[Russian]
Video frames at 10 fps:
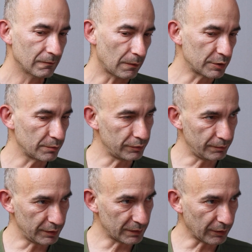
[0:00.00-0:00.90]
В общем,
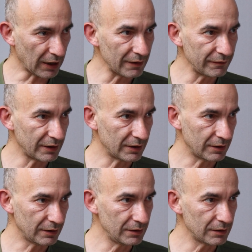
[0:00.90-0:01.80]
бесправие
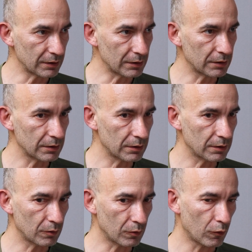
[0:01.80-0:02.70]
и э,
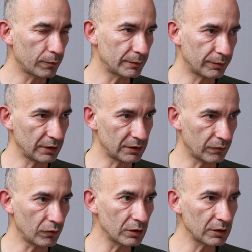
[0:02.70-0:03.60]
опыт
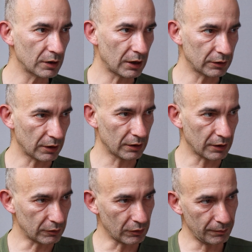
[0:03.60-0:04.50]
произвола,
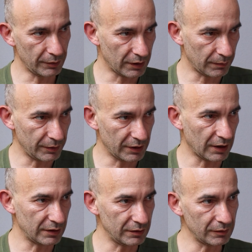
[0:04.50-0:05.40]
который
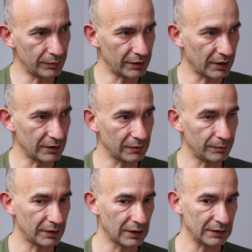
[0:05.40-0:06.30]
переходил, переходил,
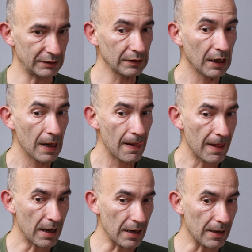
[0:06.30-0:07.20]
переходил.
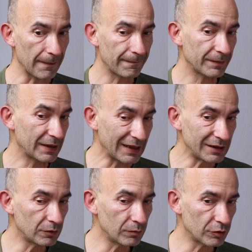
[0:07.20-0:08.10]
я
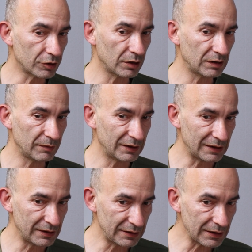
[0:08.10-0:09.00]
не думаю, что это
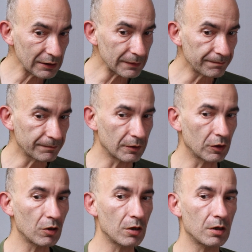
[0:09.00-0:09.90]
менталитет,
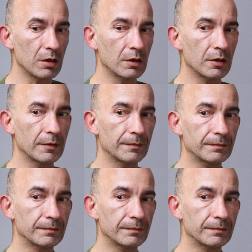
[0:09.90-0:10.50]
но